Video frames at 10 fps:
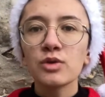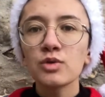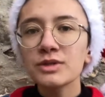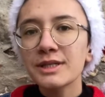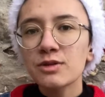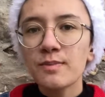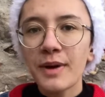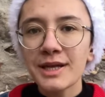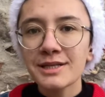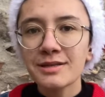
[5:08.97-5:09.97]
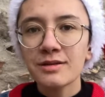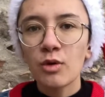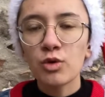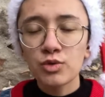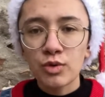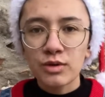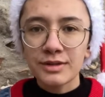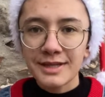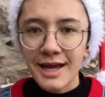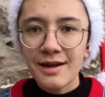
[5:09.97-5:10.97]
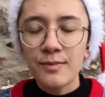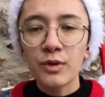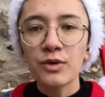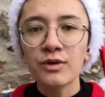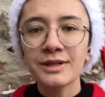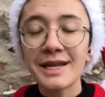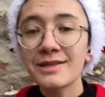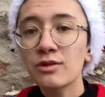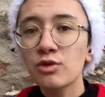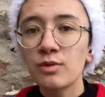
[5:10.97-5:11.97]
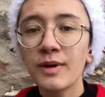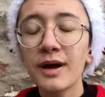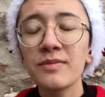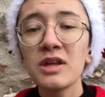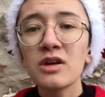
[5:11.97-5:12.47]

tout ce qui se passe autour d'elle pendant qu'elle est dans le coma,